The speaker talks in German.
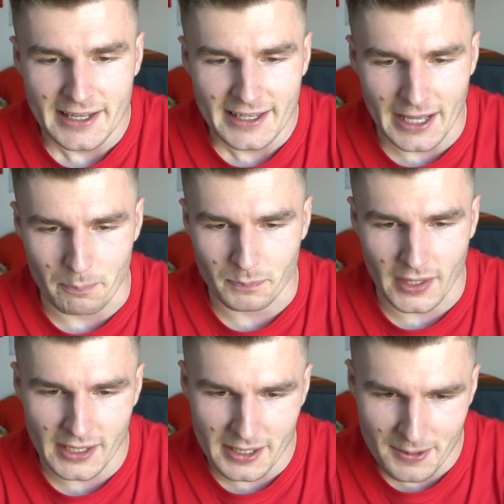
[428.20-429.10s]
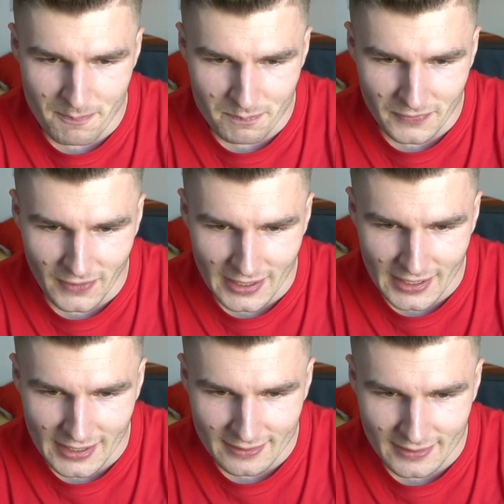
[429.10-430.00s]
Ja, ähm, weiter
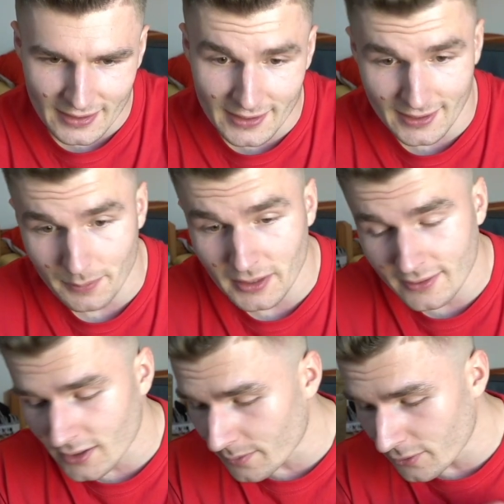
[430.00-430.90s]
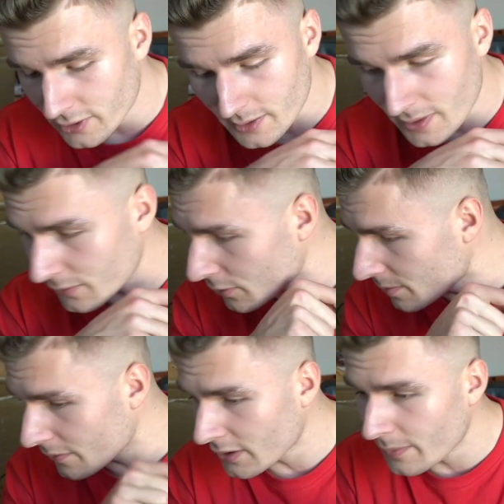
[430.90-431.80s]
geht's. Äh, ich habe eine Instagram-Story gemacht, wo ich
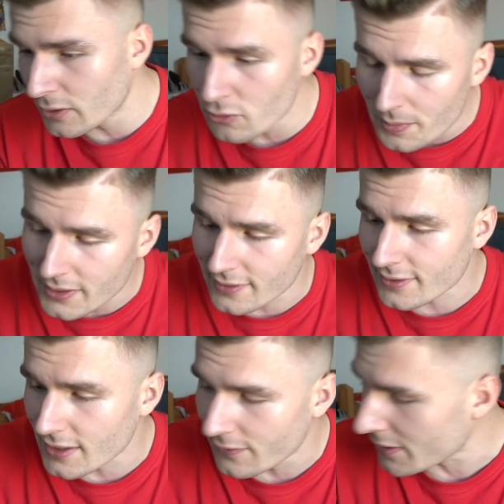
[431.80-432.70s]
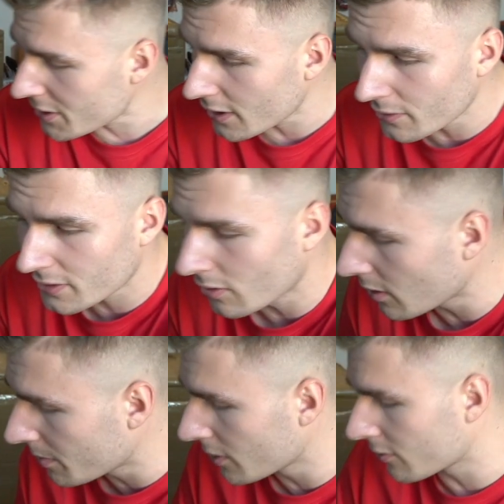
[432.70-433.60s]
mal wieder mein übliches Gequatsche rausgehauen
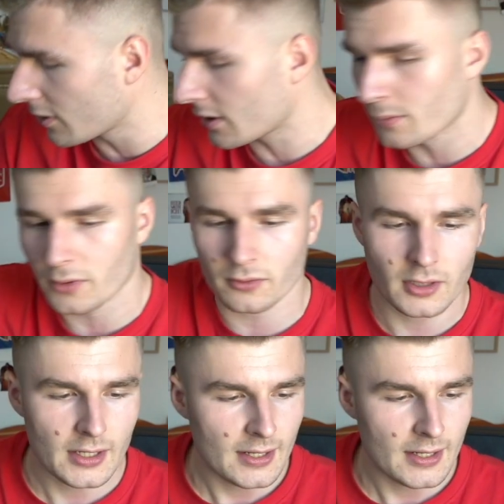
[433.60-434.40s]
habe, hier so nach dem Motto,